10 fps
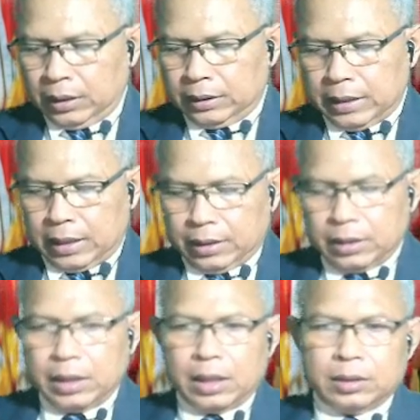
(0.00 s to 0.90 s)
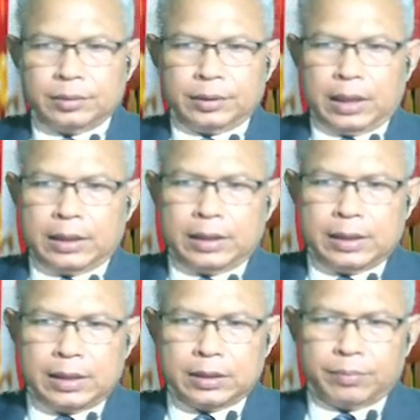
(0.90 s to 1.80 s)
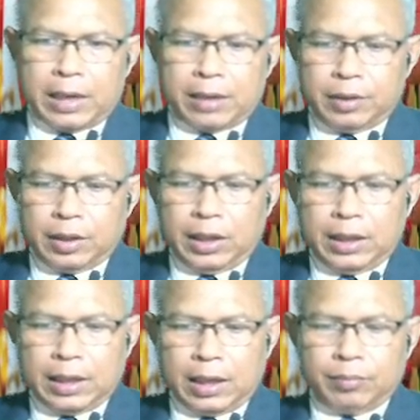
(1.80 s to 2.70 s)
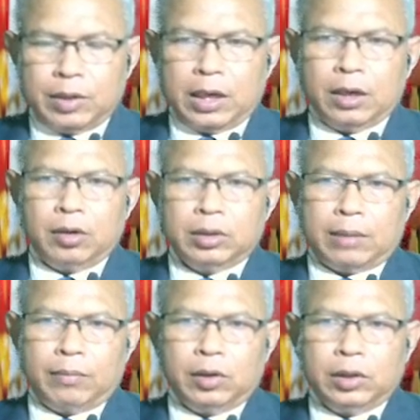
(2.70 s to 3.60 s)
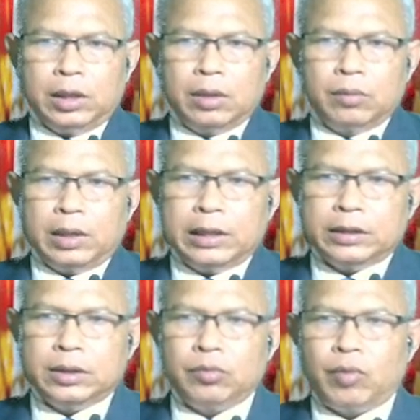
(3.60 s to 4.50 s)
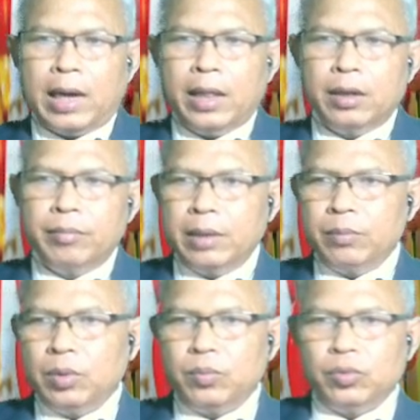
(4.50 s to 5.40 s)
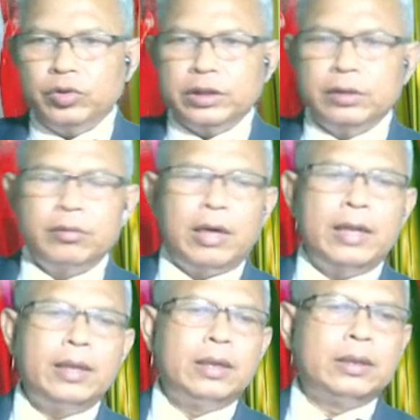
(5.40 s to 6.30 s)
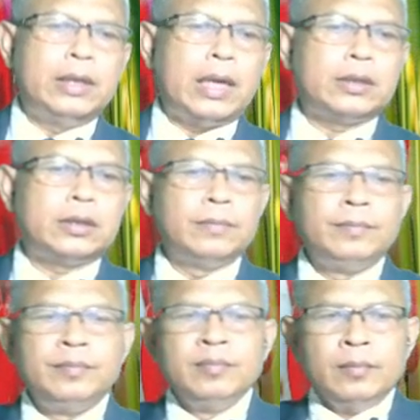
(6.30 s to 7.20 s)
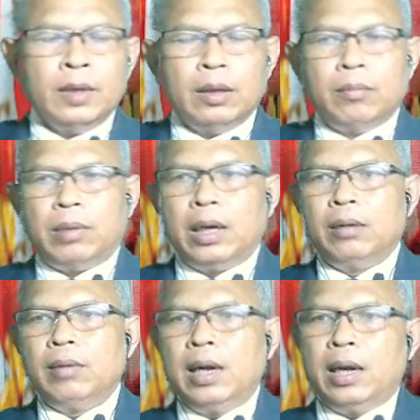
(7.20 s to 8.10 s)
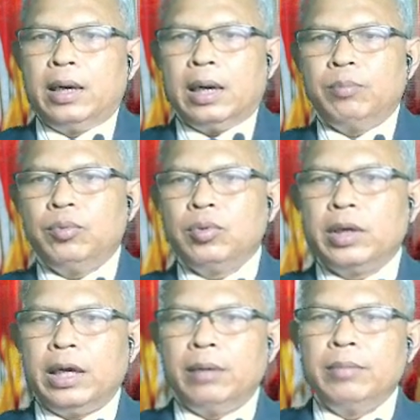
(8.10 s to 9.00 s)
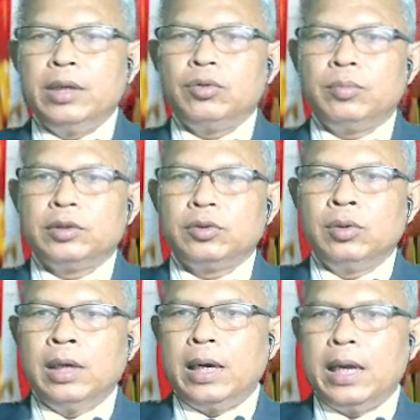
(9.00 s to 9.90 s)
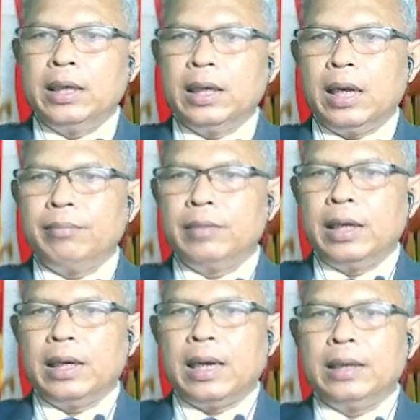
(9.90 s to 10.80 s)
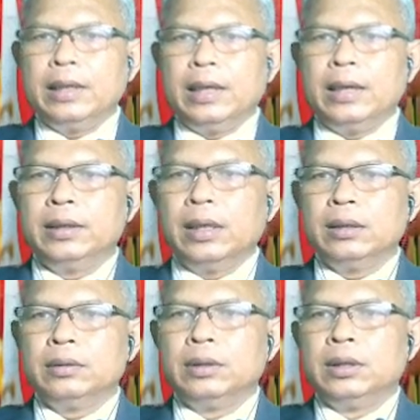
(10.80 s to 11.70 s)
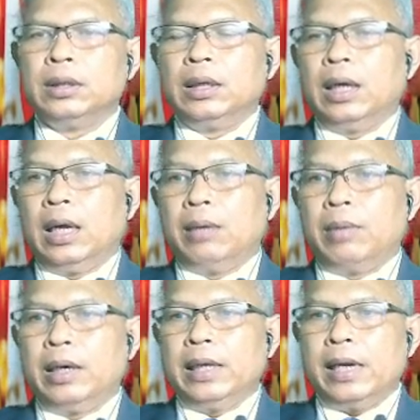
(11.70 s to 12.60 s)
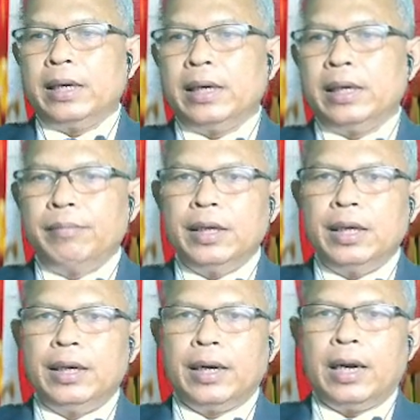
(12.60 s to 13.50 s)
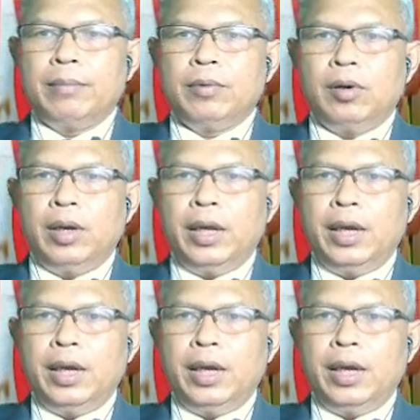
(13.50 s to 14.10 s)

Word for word: จากเนื้อเรื่องหน้าที่ 28 เมื่อกี้นะครับนะเขาถามมาข้อที่หนึ่ง what is the writer main purpose in writing the text แปลว่านะครับผู้เขียนมีจุดประสงค์อะไรนะครับ ในการเขียนเรื่องอามารยาทดีและไม่ดีนะครับ ข้อ A